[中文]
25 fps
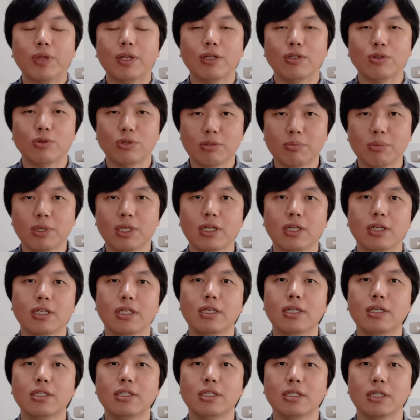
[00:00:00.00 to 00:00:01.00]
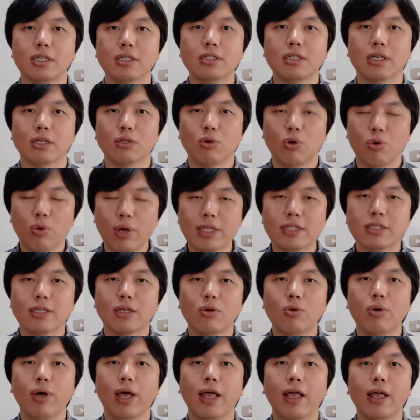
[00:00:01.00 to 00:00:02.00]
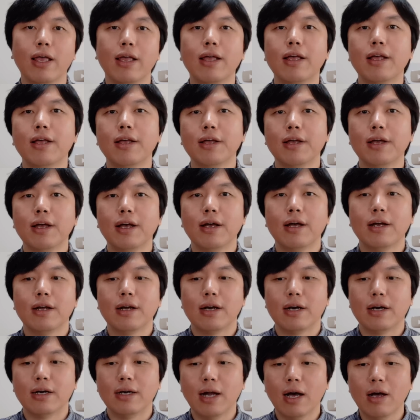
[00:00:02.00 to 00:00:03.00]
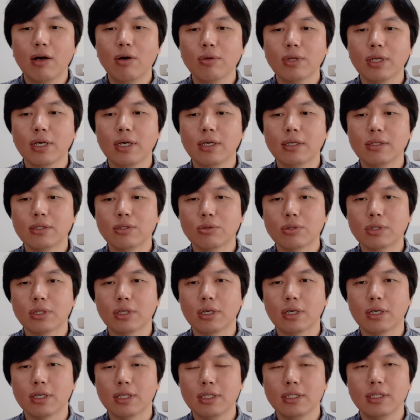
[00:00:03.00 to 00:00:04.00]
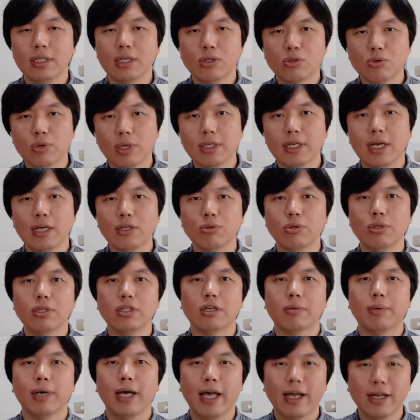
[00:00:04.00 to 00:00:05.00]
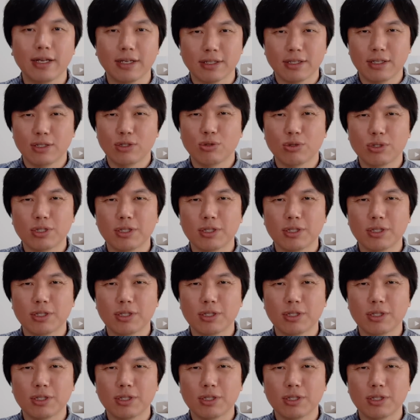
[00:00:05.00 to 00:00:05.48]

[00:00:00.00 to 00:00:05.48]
就这么一个一个情形就乱乱。然后呢，就是一些专家学者吧，还搁那儿就